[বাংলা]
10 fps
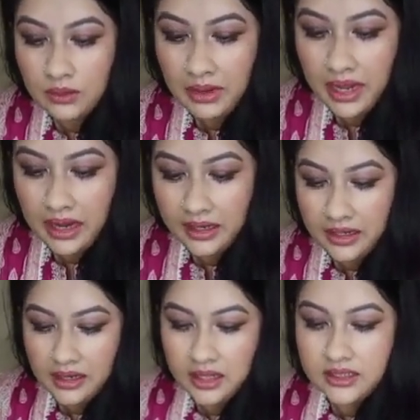মানে
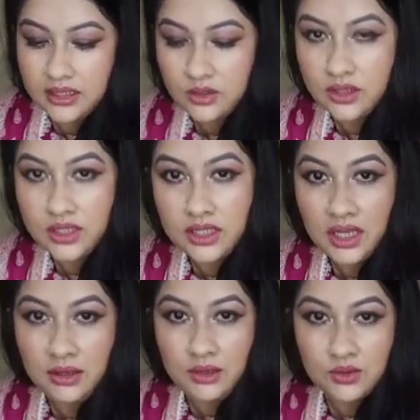এটা না যে
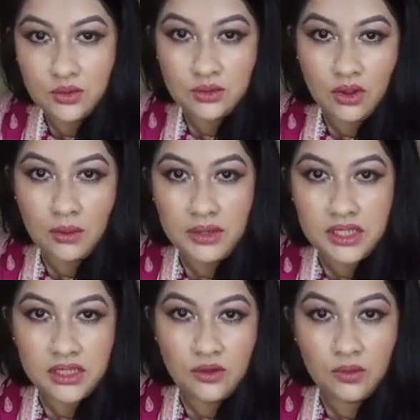শীতেই ইউজ করতে হবে
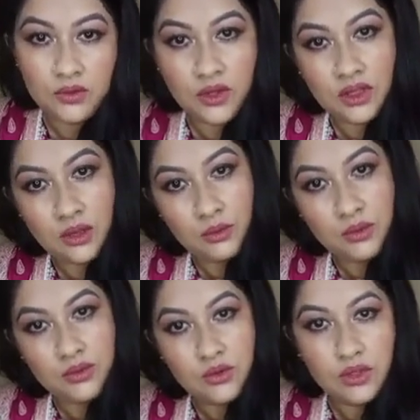শীত গরম দুটাতে তুমি
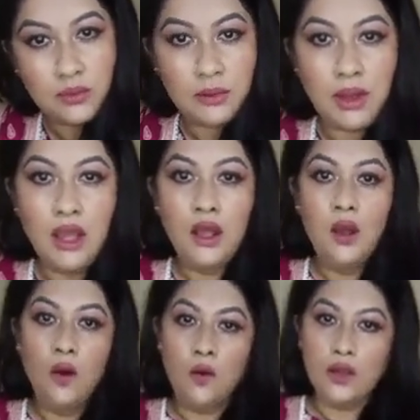ইউজ করতে পারবা
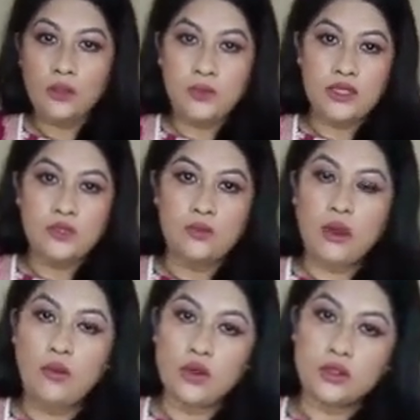অনেক বেশি
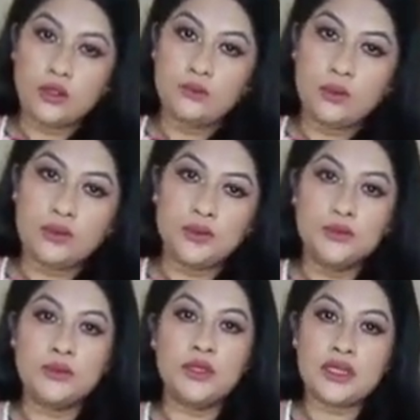ওয়াও অসম্ভব
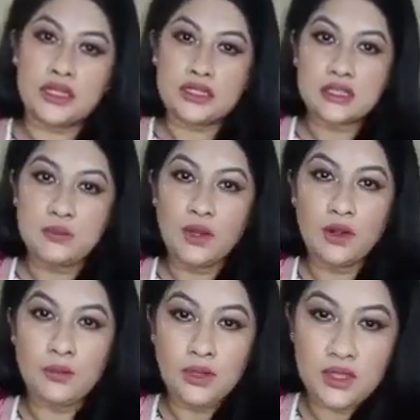সুন্দর ট্রাস্ট মি
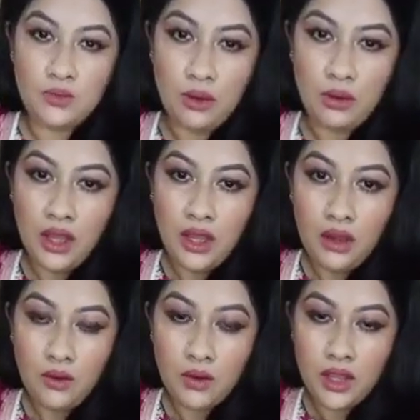অনেক বেশি ওয়াও
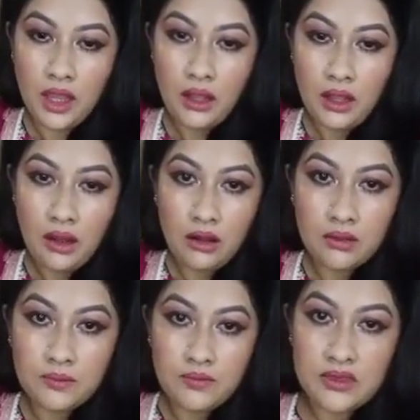ওকে
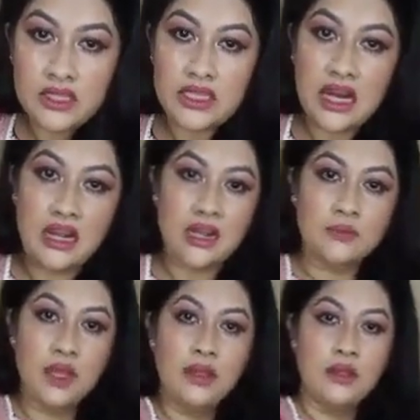যা
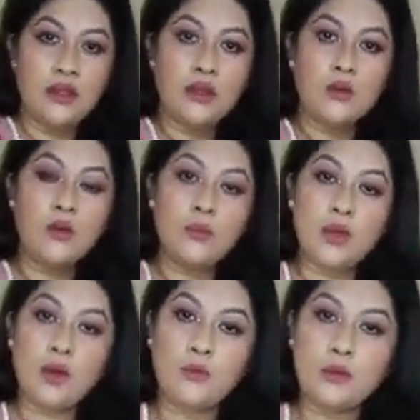লাগবে
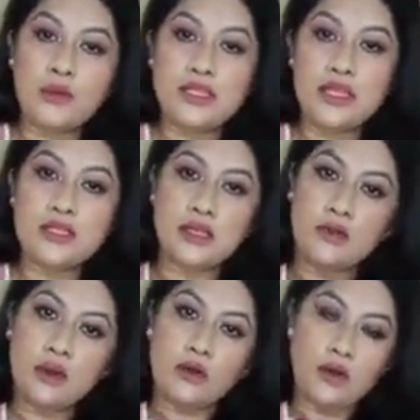খুবই অল্প পিসেস
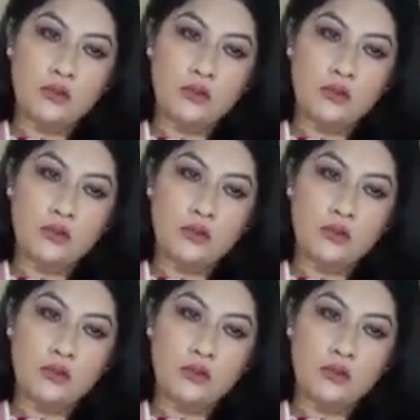এগুলোর অনেক